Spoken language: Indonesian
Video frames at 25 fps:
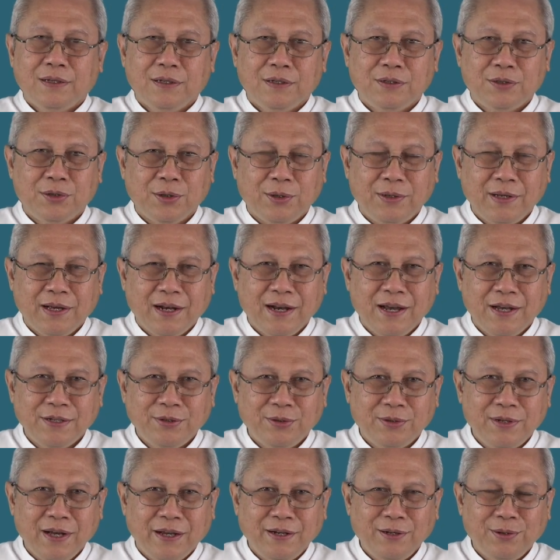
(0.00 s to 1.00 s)

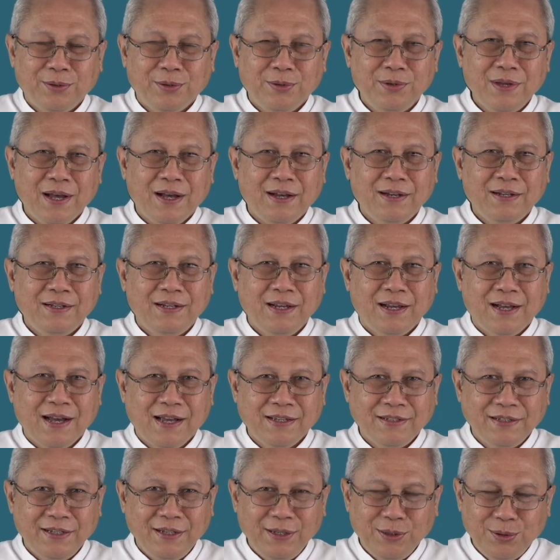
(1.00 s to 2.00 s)
Saudara-saudariku yang
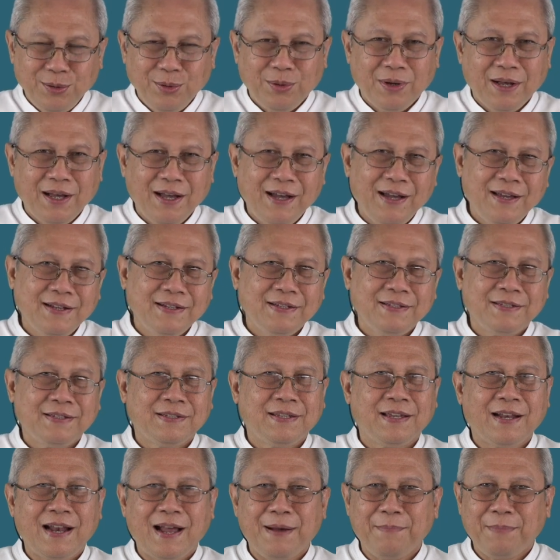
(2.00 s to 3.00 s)
dikasihi Tuhan,
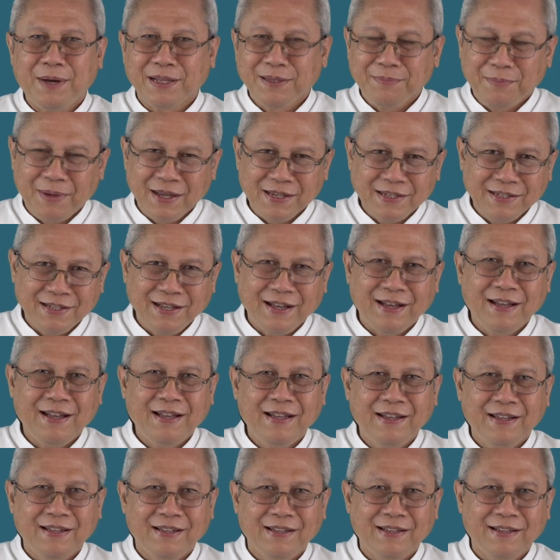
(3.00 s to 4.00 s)
selamat
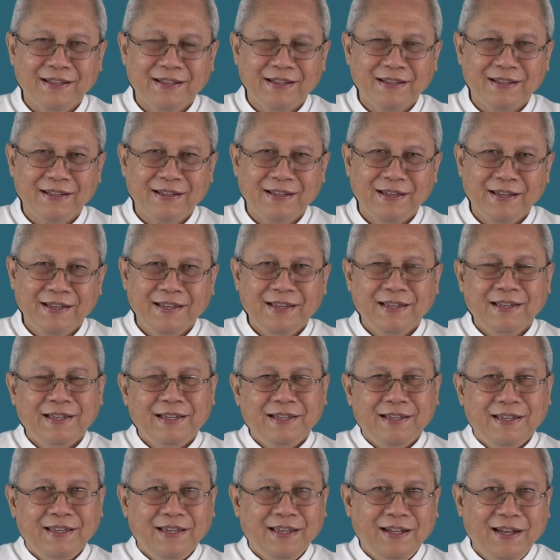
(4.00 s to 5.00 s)
Paskah.
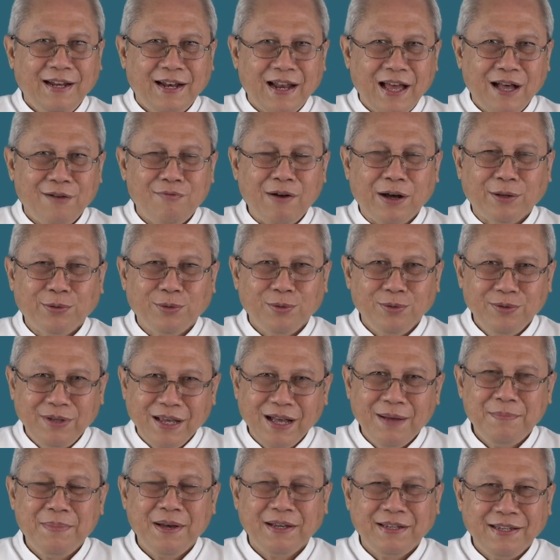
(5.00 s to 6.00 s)
Inilah
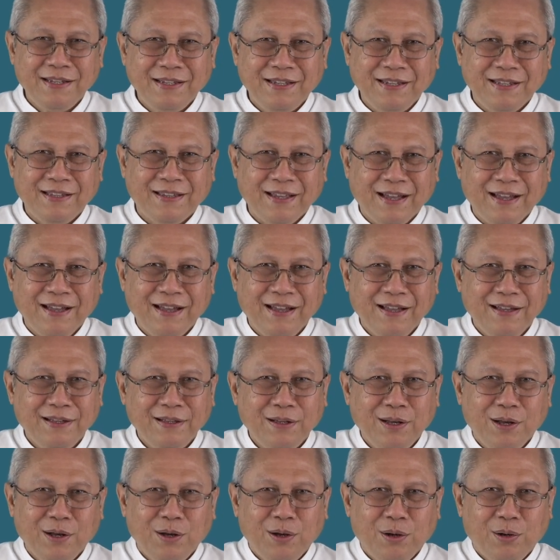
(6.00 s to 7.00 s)
waktunya bagi kita
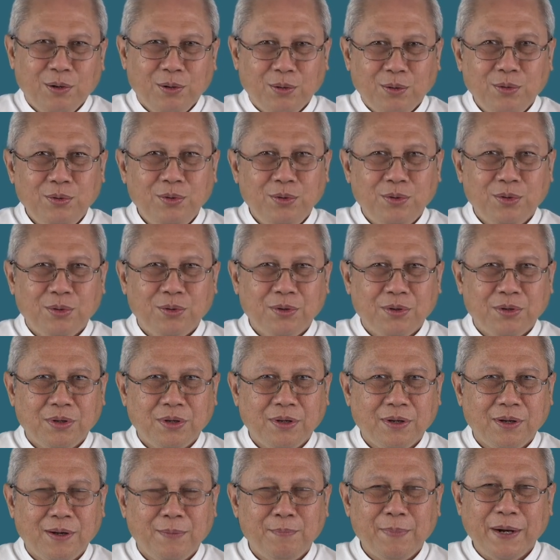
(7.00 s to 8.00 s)
untuk
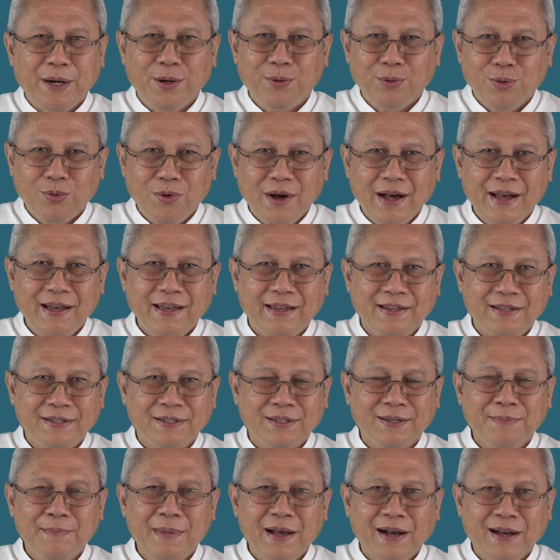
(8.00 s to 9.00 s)
menuai
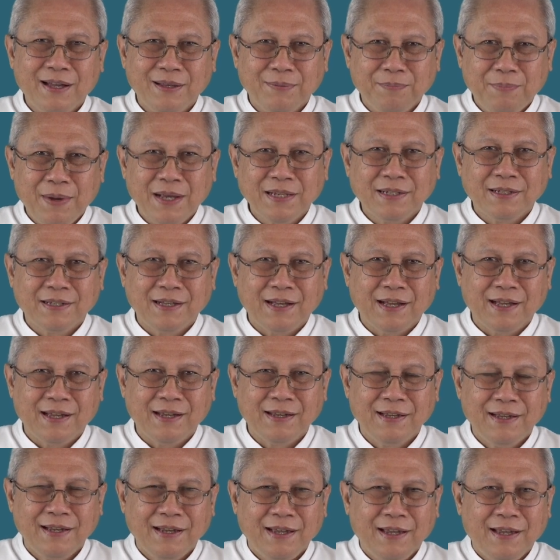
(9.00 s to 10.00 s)
semangat Paskah,
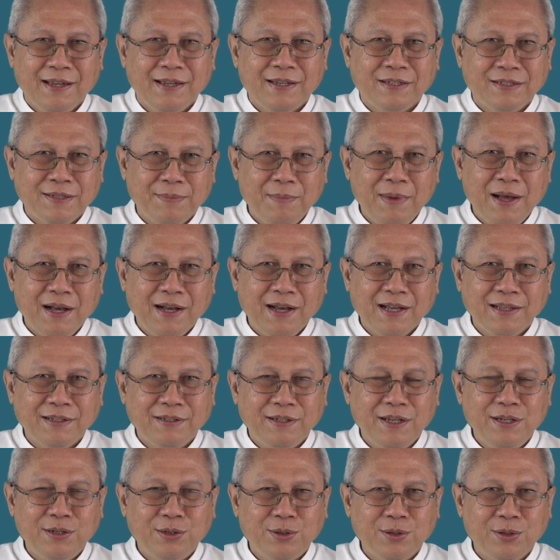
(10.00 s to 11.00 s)
semangat
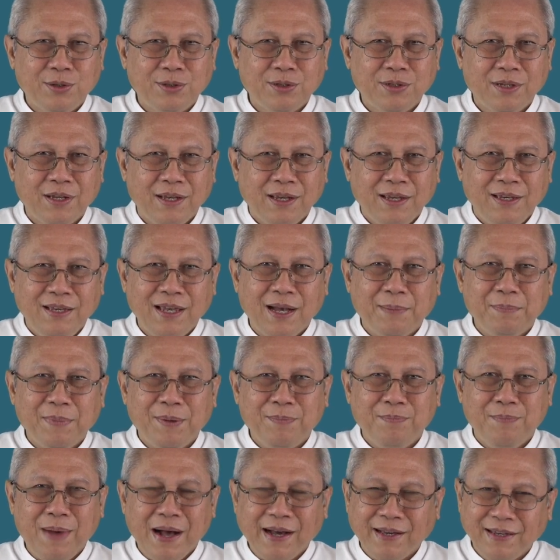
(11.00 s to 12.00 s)
Yesus yang
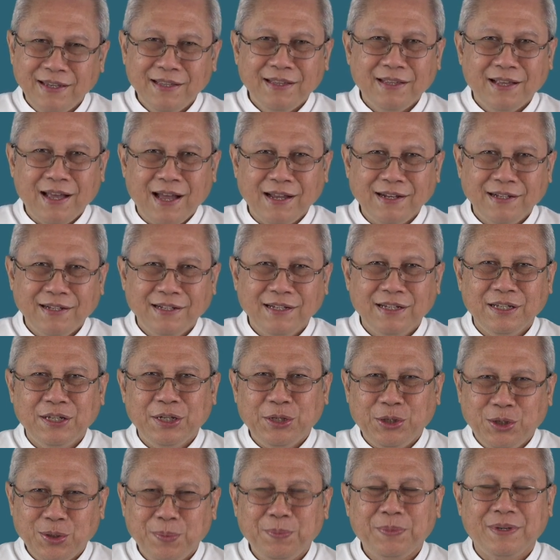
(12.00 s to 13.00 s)
membangkitkan
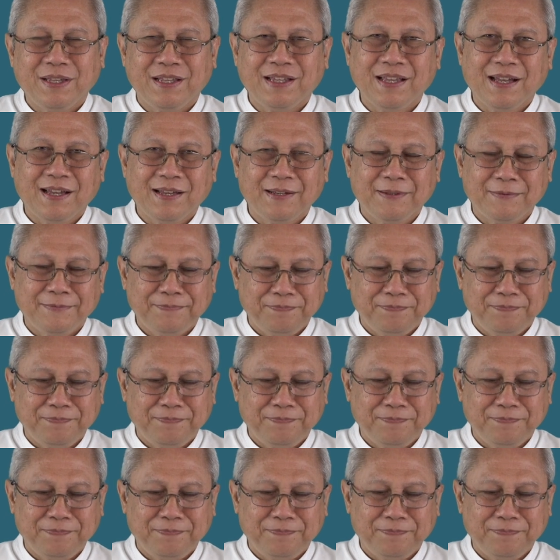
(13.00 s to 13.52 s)
hidup kita.